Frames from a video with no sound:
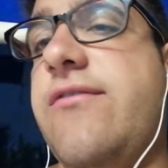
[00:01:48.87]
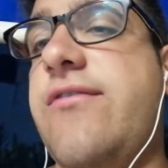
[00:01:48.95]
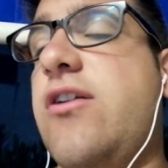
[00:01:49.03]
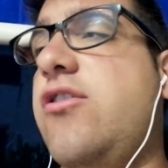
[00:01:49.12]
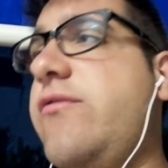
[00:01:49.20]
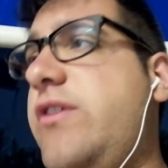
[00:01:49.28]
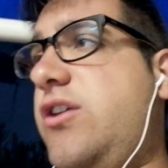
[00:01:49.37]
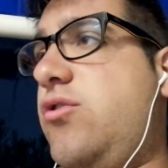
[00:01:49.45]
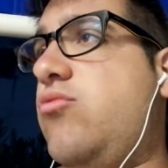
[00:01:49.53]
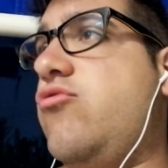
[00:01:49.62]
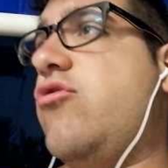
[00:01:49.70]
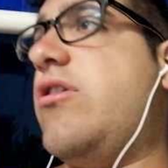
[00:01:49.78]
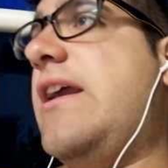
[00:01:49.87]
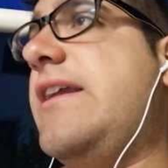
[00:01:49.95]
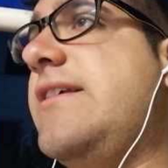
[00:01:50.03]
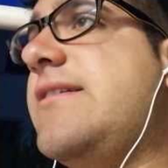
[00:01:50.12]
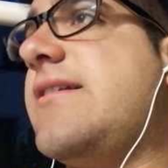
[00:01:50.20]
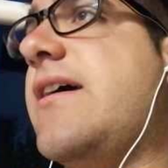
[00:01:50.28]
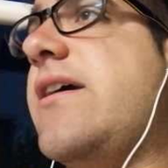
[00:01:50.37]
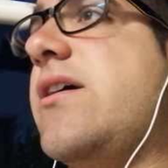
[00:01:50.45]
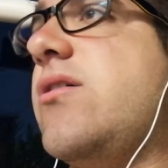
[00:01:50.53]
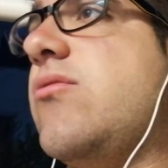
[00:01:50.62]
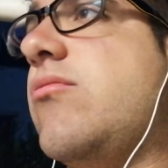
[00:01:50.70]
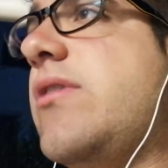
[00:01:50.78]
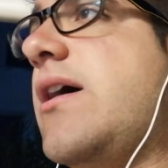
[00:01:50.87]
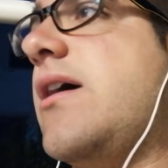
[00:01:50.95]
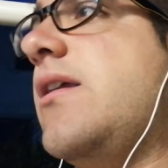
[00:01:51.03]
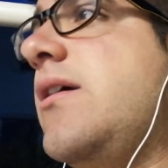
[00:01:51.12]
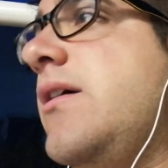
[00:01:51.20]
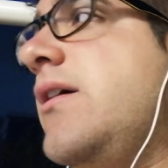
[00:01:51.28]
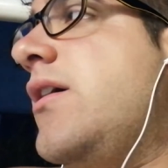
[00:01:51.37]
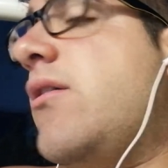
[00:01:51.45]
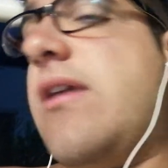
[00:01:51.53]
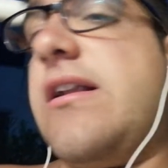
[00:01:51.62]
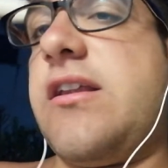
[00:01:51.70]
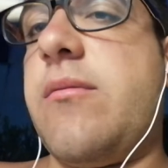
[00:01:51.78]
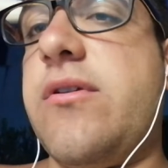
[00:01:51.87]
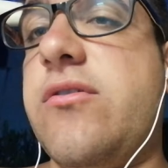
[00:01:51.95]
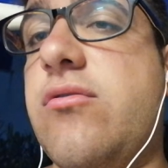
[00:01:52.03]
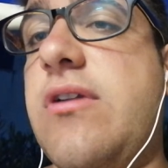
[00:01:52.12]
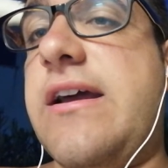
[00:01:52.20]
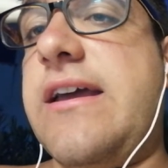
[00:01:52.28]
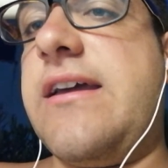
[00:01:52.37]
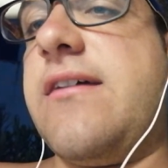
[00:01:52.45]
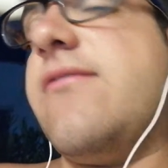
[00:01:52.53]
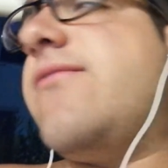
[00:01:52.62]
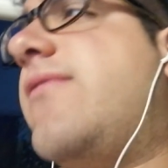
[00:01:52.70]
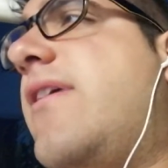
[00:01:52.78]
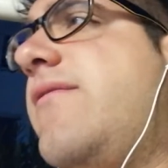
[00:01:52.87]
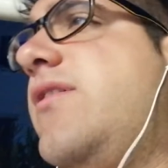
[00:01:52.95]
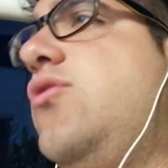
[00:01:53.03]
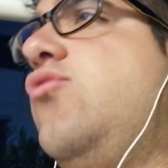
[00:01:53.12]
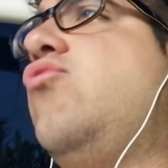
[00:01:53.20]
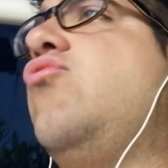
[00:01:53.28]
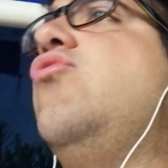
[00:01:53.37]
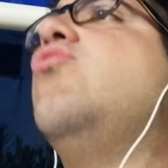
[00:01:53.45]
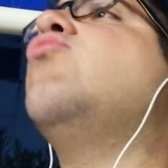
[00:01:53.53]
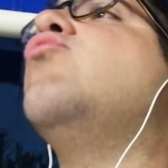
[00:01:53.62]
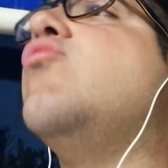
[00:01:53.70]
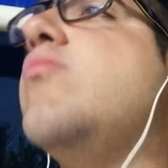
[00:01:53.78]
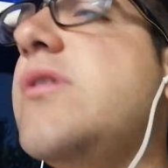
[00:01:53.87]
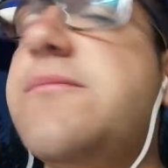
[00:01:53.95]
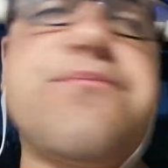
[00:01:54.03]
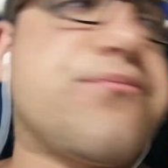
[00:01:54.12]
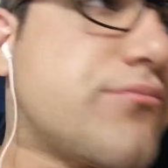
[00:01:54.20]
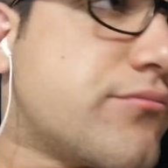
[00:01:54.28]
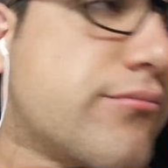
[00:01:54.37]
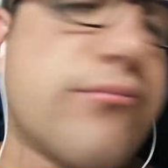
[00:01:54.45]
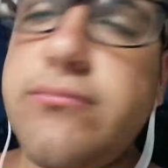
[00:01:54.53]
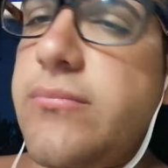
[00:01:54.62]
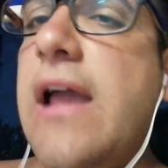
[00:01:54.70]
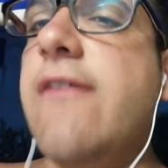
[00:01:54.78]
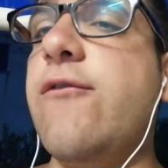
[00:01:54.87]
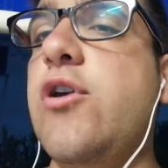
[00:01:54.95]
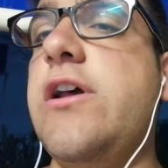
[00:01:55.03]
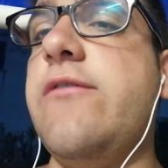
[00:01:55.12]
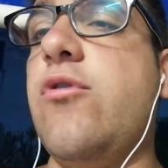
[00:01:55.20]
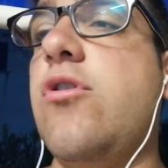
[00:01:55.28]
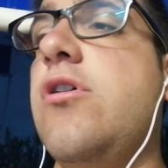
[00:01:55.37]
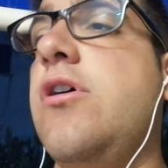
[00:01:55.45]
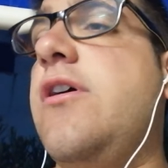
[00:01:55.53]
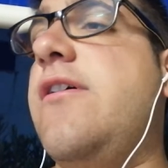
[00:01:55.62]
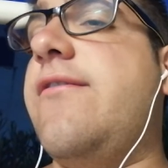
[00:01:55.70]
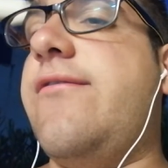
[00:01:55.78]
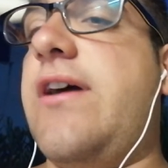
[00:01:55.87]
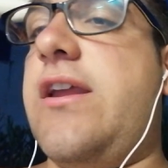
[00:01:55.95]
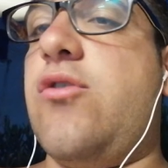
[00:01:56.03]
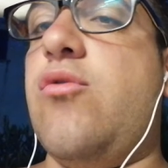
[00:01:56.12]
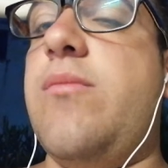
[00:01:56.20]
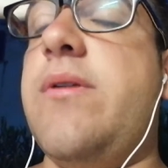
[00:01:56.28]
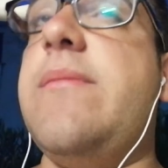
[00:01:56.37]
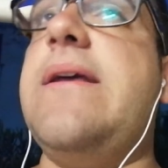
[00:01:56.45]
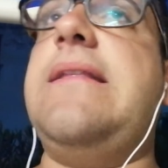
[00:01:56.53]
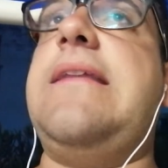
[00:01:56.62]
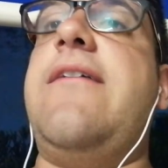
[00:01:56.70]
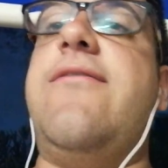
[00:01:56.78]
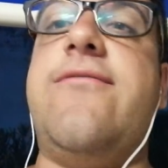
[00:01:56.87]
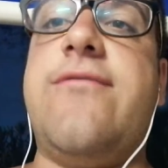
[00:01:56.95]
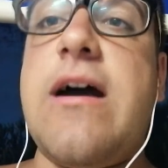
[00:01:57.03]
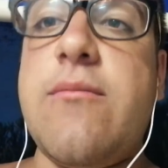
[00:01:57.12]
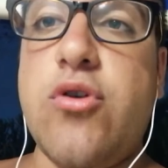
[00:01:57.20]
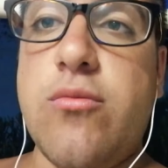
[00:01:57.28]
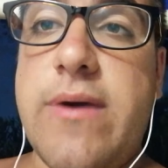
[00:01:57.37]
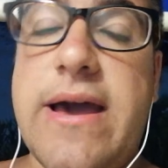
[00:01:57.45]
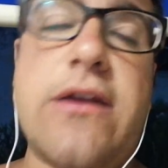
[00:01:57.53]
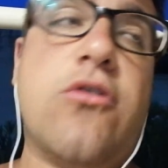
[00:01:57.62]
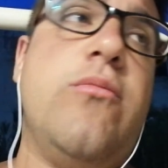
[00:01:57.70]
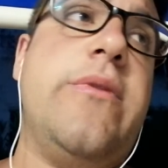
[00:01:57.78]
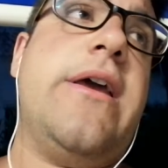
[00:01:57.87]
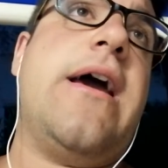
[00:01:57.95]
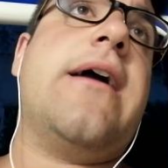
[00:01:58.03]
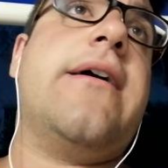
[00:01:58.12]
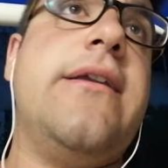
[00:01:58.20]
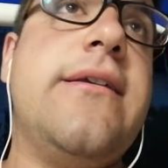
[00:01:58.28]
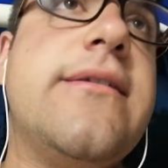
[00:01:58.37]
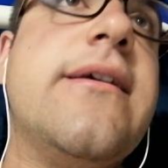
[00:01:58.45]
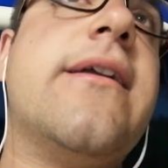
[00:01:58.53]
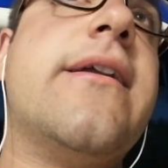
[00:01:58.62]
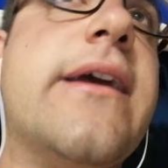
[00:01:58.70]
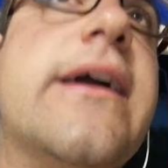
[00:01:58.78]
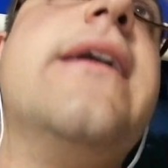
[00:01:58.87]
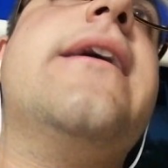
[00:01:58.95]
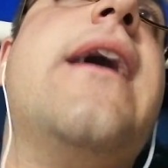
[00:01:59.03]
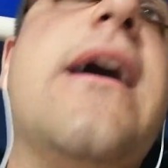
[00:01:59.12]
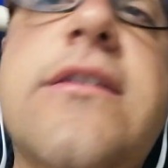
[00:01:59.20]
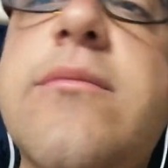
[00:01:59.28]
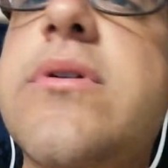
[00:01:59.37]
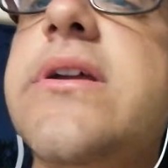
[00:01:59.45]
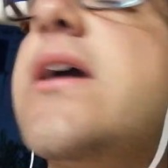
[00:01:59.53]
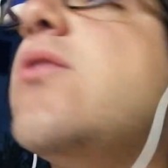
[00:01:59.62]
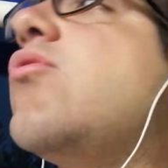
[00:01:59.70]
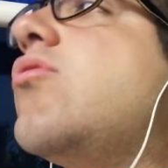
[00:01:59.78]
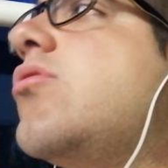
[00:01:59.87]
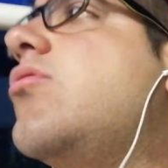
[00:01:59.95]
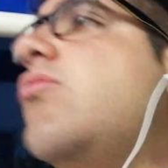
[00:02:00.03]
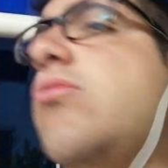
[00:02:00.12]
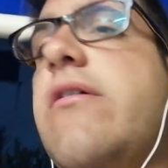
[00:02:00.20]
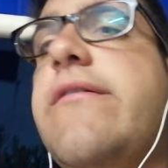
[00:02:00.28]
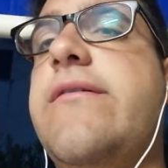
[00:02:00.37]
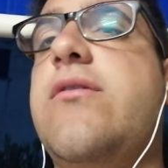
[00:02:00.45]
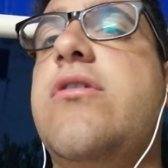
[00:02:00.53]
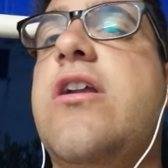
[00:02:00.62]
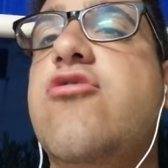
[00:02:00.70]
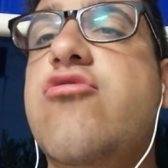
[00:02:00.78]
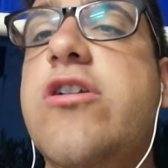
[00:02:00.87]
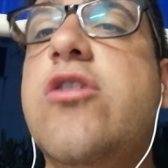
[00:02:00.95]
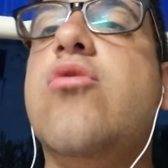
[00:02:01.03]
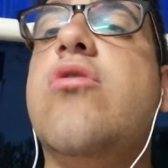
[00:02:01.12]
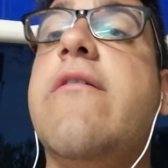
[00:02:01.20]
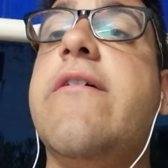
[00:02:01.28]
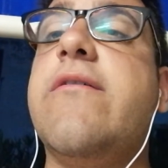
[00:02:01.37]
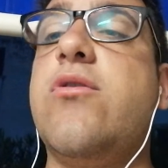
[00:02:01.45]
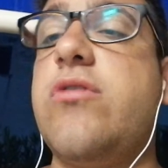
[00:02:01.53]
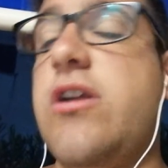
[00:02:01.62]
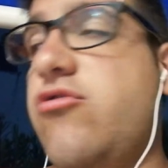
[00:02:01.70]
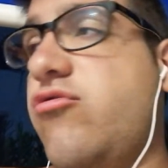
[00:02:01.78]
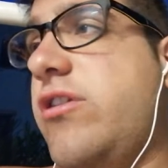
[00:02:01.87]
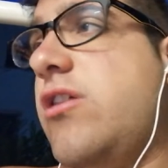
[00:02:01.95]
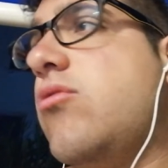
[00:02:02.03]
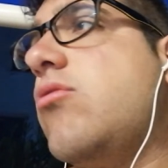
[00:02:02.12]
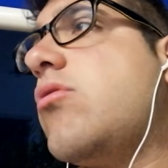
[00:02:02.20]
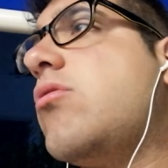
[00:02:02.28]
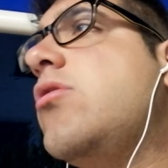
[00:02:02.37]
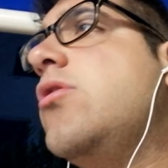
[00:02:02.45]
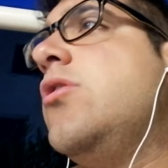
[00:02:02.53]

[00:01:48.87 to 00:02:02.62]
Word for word: che fanno i video, un giornalista e una, un'altra persona che fa i video su YouTube. Volevo fare i complimenti a Fabio Bergomi e a Cristian Ricalcati perché loro, loro avevano ragione loro, avevano ragione loro,